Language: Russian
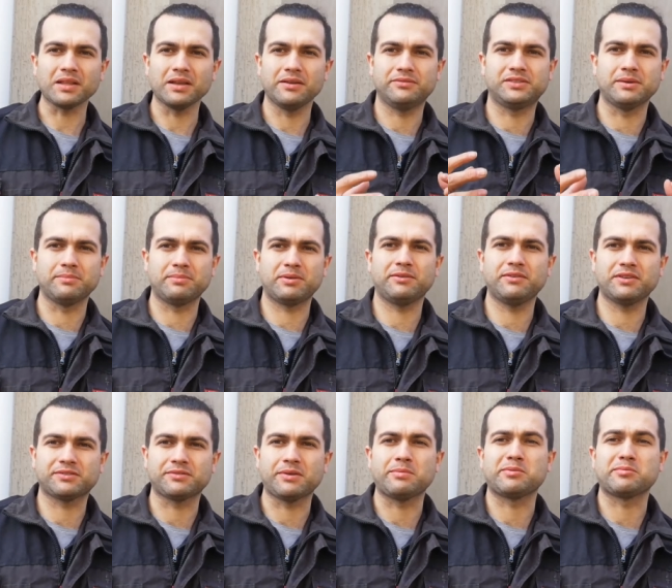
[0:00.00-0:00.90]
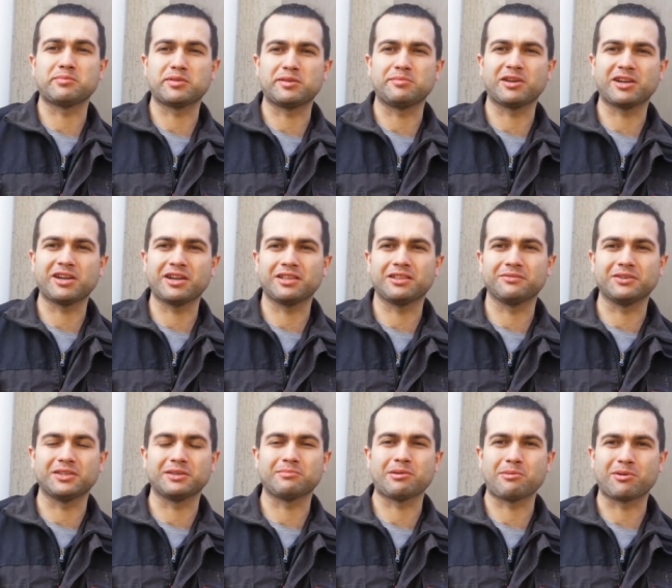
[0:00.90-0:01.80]
Всем привет, с вами Дмитрий Михайлов, вы
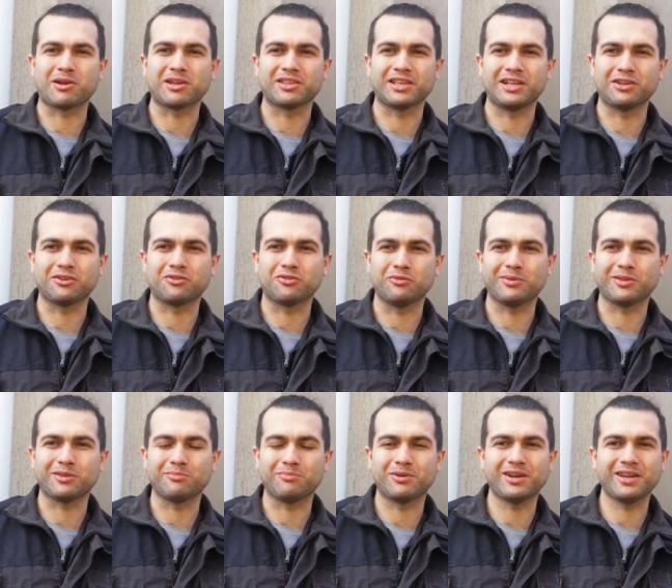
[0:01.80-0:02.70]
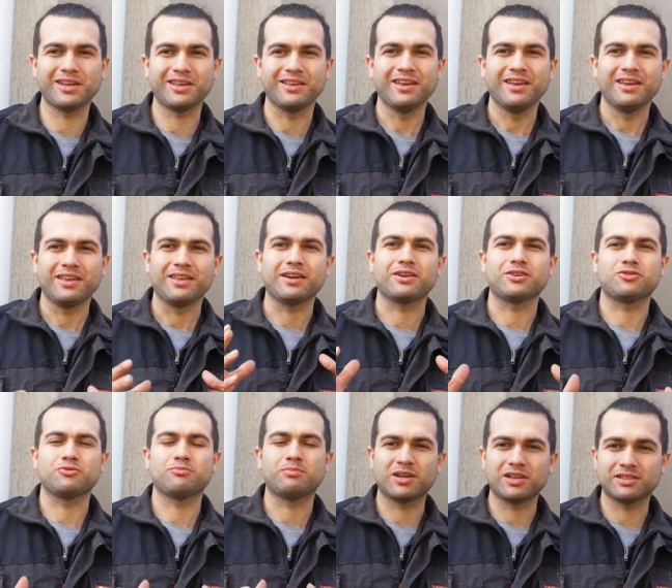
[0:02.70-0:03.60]
на моем канале Comment Buy. Я хочу
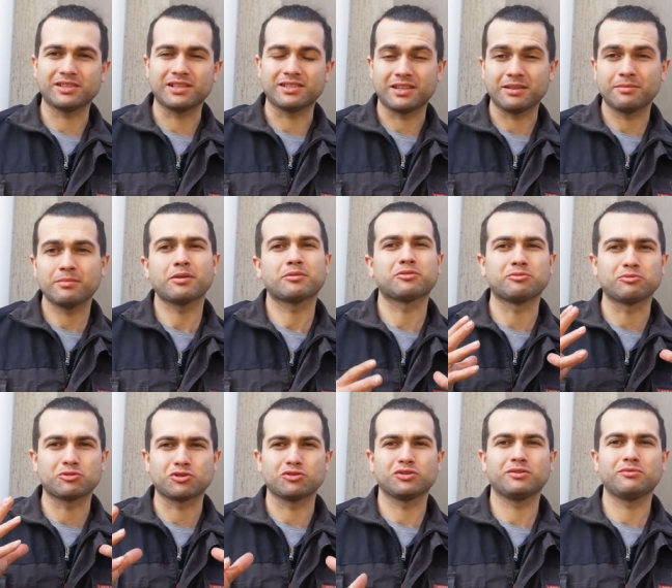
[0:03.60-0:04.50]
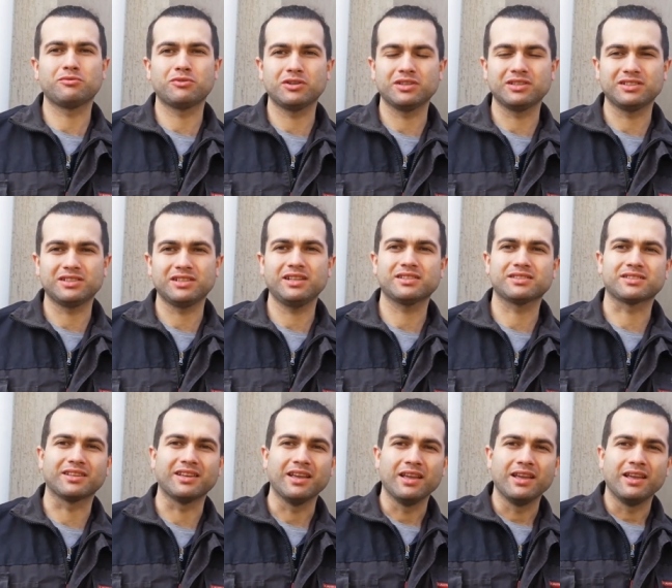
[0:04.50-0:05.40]
показать этот объект, потому что он довольно
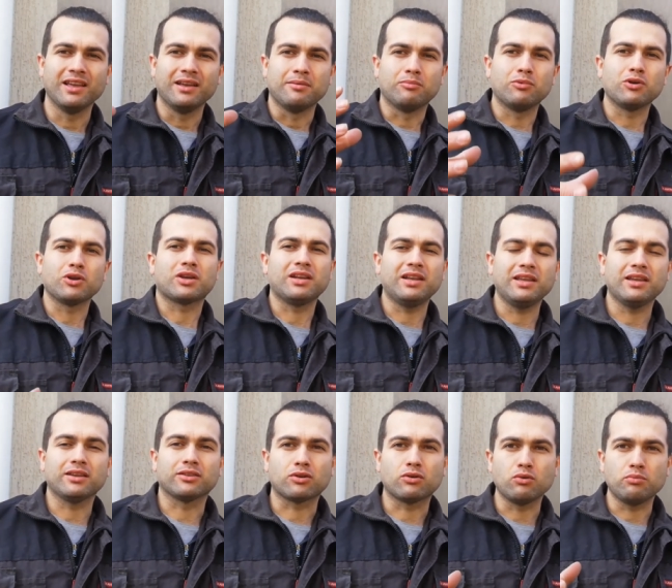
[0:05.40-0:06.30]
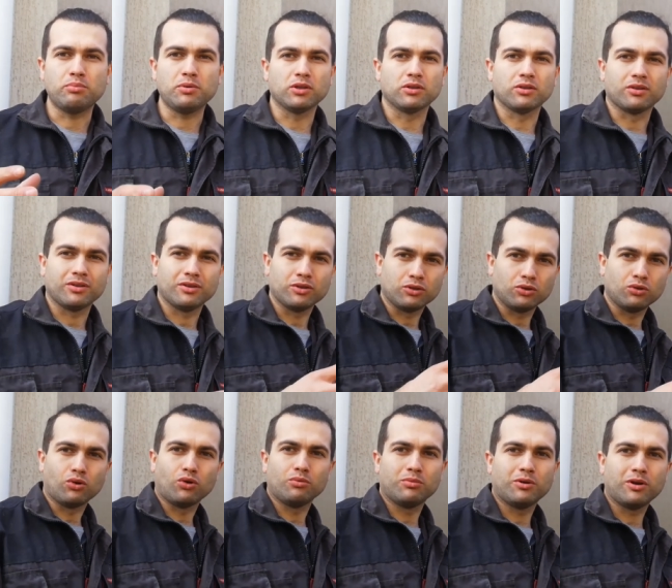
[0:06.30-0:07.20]
интересный. Мой клиент купил
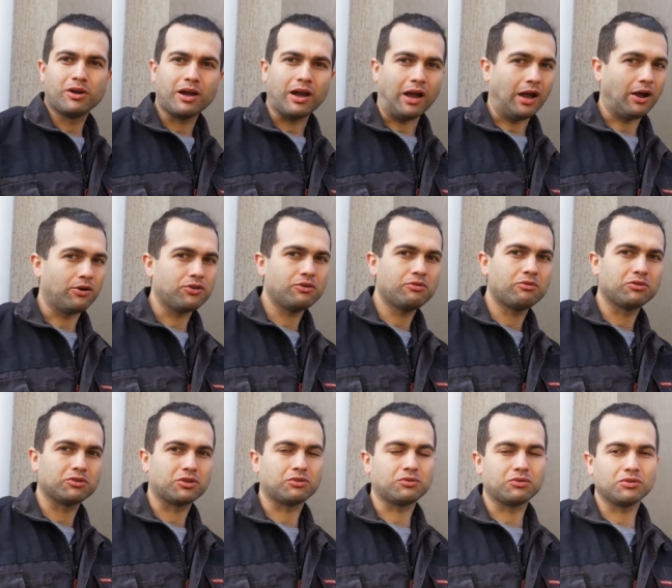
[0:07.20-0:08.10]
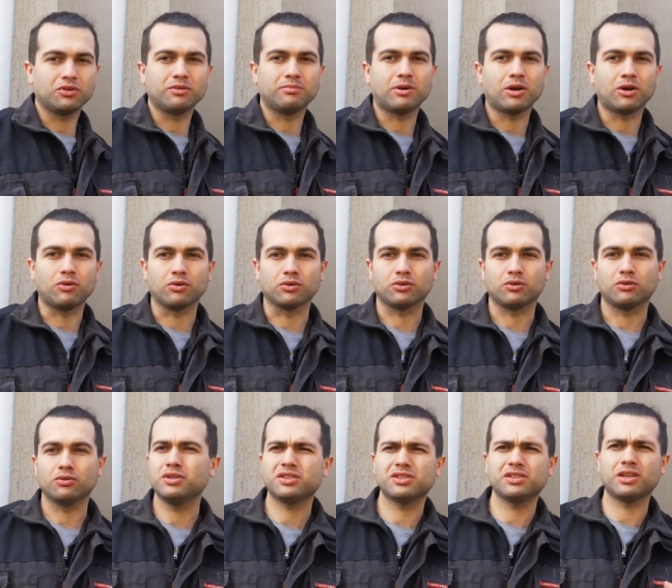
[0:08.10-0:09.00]
дом, а у него такой дымоход.
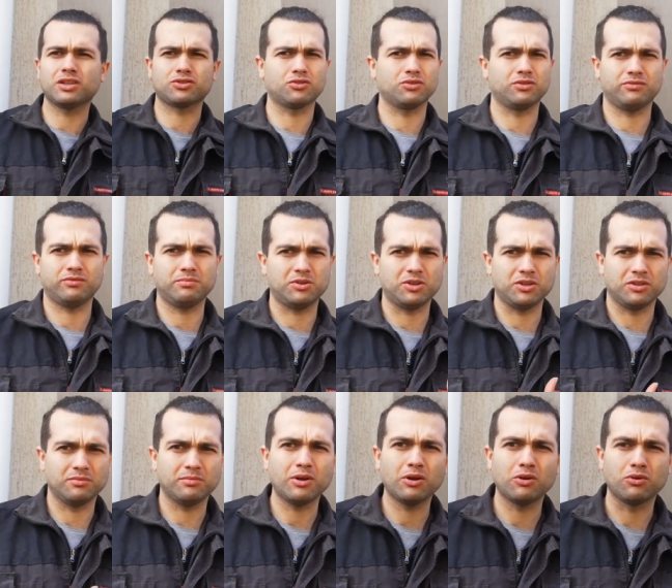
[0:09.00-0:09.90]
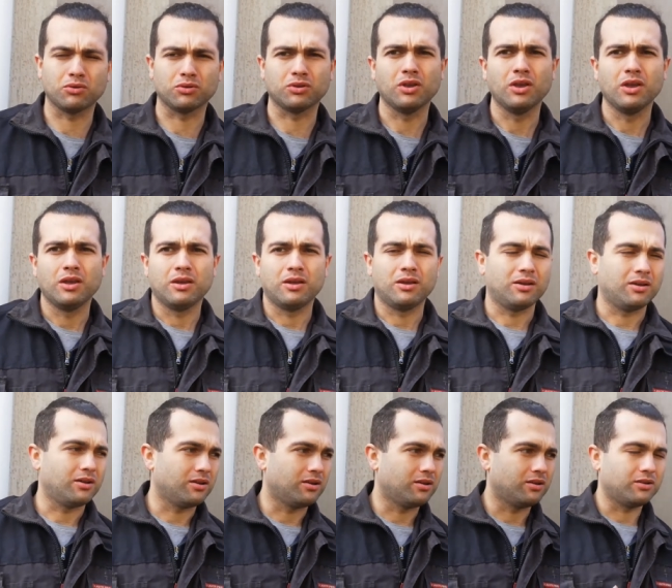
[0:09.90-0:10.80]
Он не знал, что это вообще дымоход.
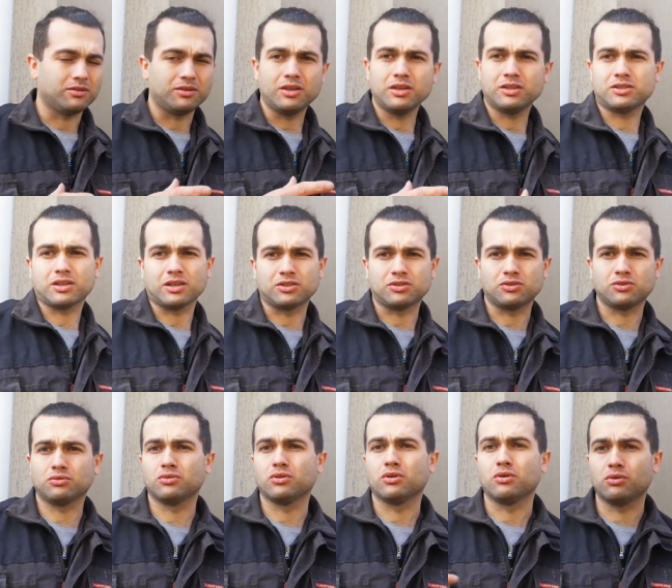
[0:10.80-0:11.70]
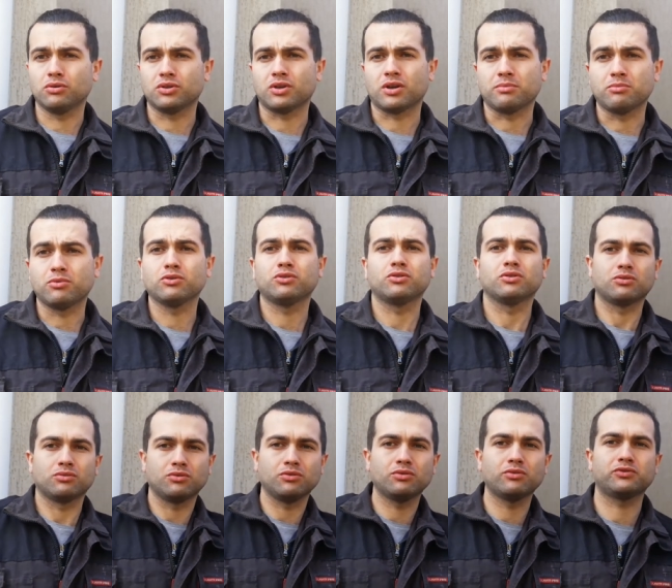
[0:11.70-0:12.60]
А, есть котел, он работает,
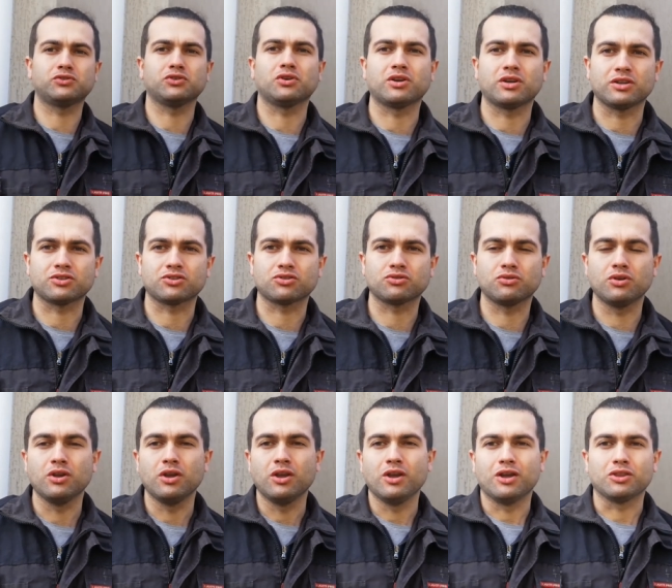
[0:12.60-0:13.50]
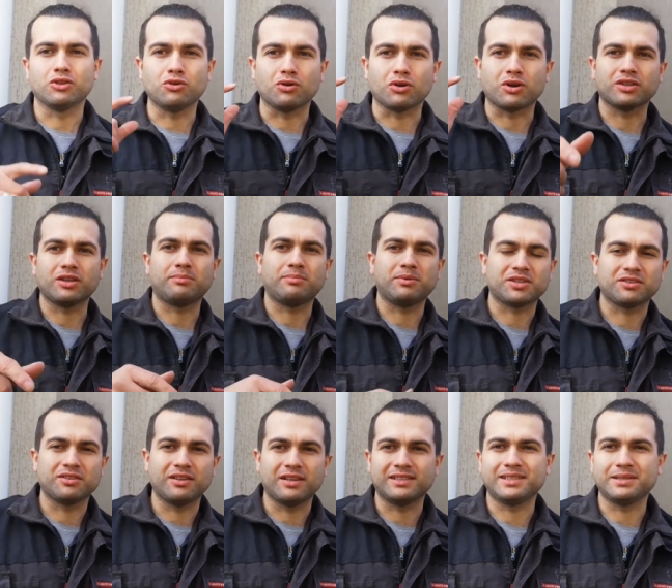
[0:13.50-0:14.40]
у него все хорошо, но когда
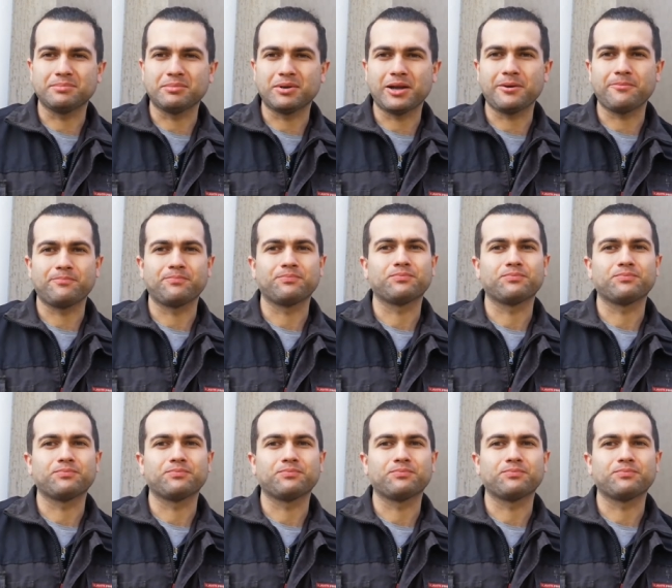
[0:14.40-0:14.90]
пришла зима,